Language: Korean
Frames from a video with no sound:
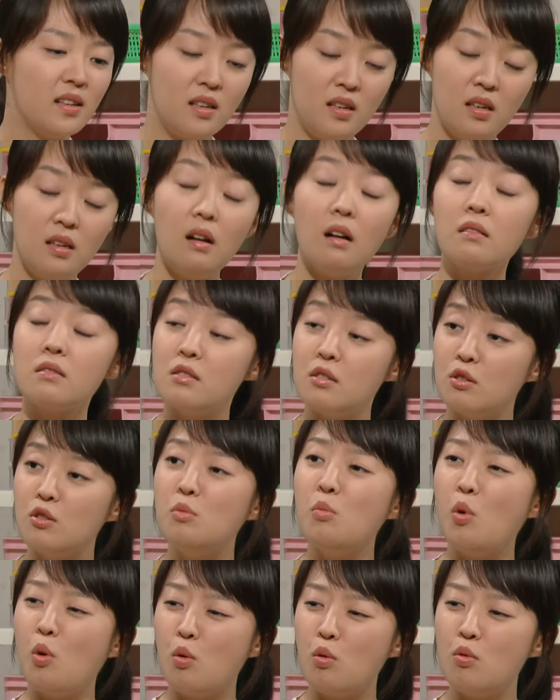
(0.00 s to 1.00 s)
기럭지고
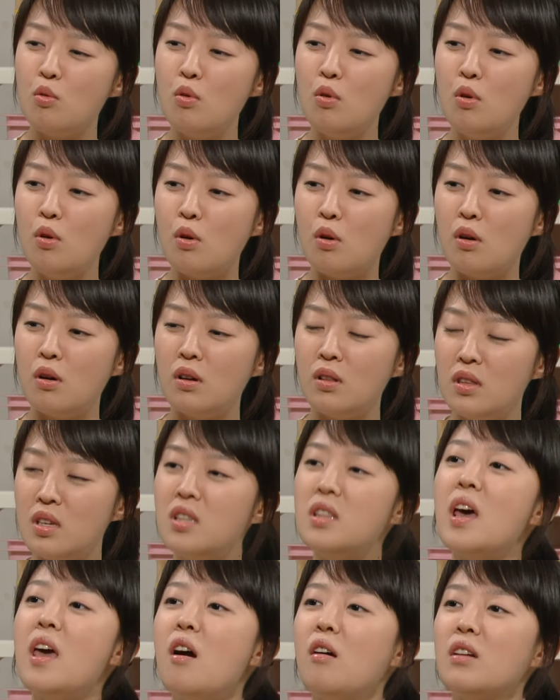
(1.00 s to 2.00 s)
뭐고
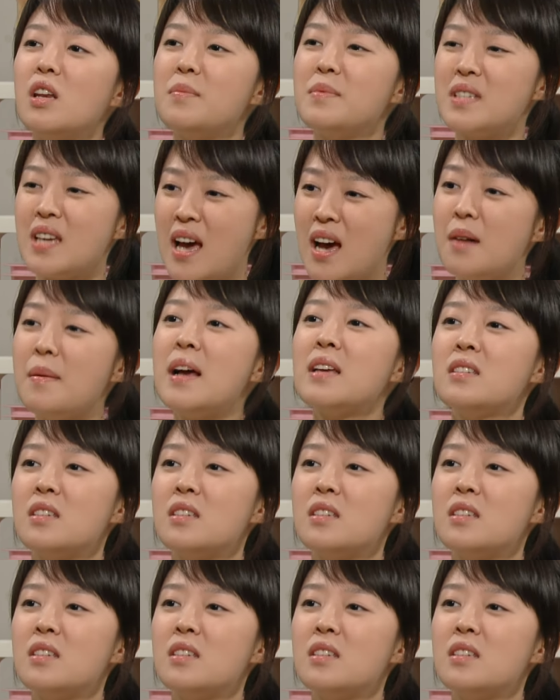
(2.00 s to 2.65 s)
니네 형님 참